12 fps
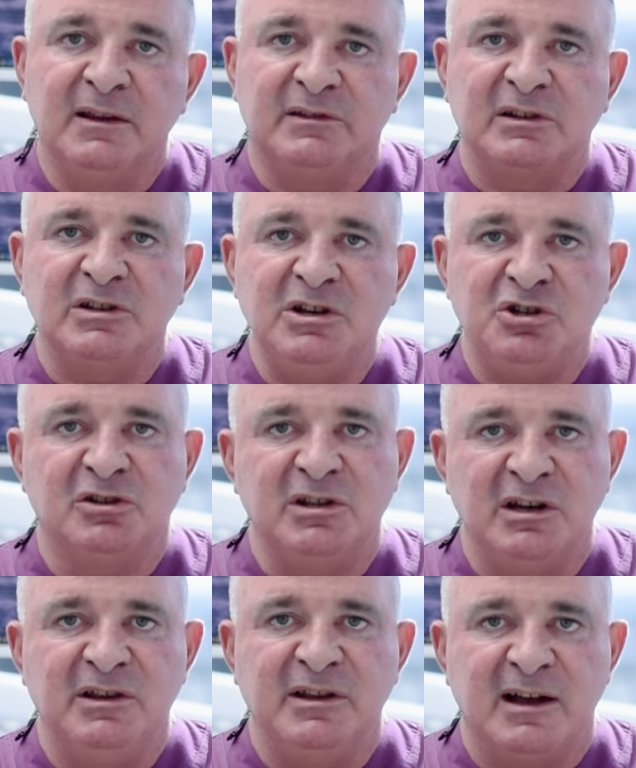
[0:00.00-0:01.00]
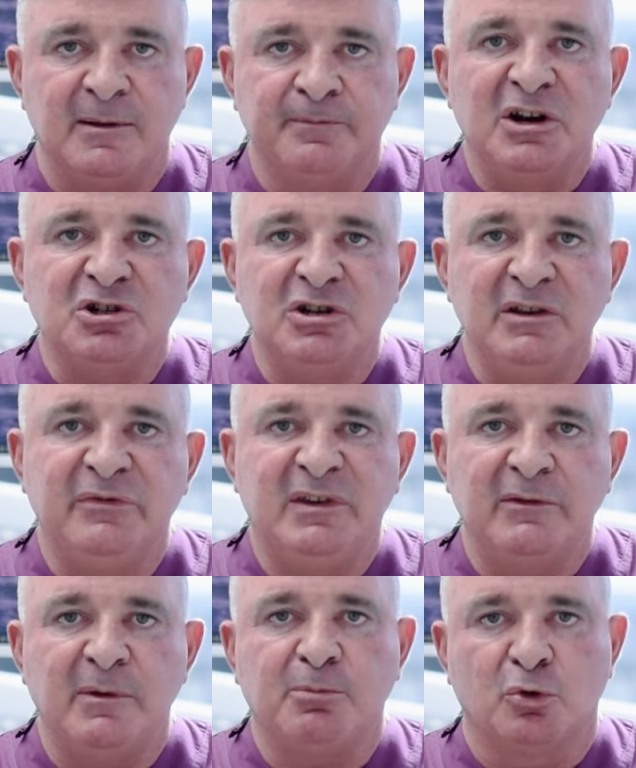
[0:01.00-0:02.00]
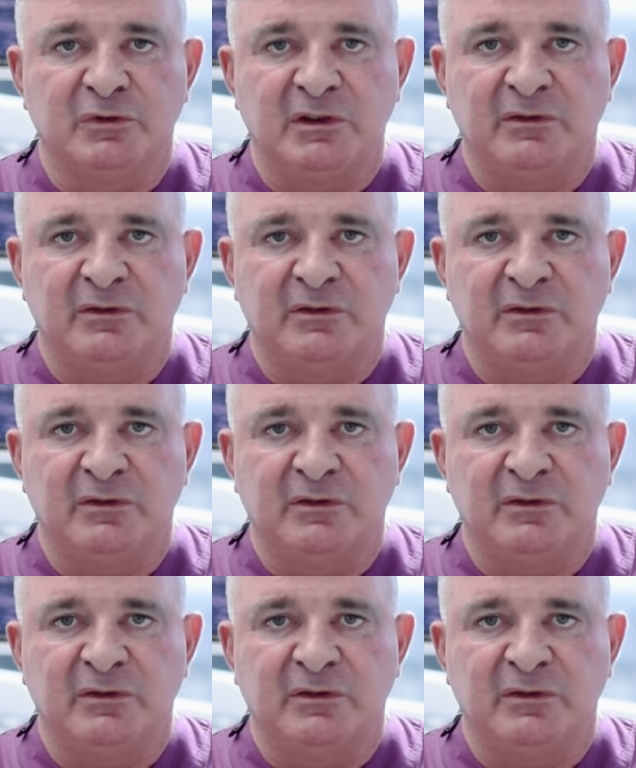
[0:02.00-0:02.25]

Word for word: и за 3-4 дня решить все вопросы,